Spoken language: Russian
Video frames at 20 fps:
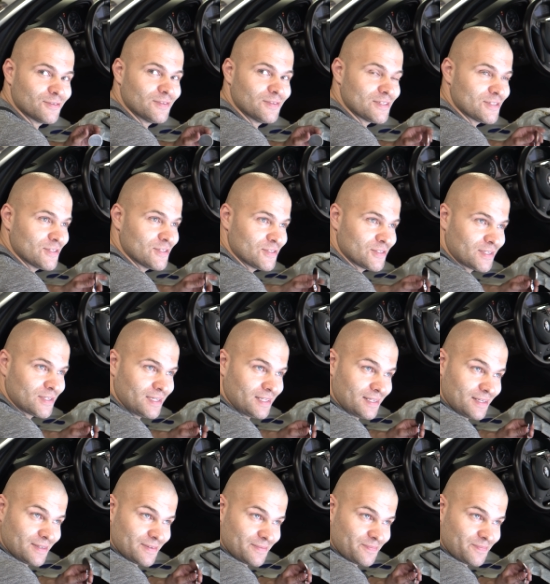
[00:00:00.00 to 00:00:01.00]
У нас есть
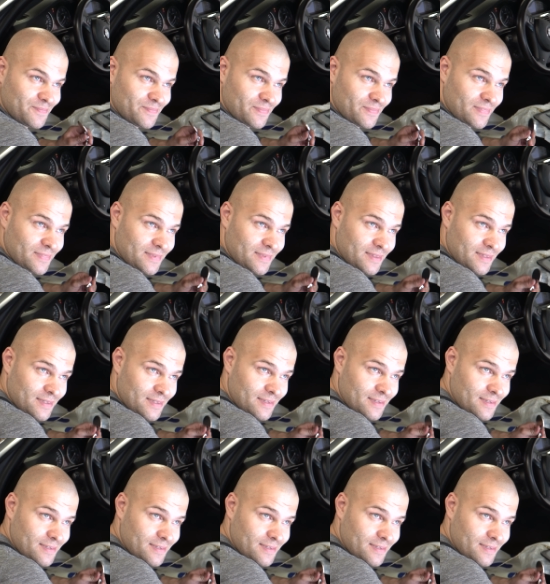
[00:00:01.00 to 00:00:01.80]
зеркала. В чем?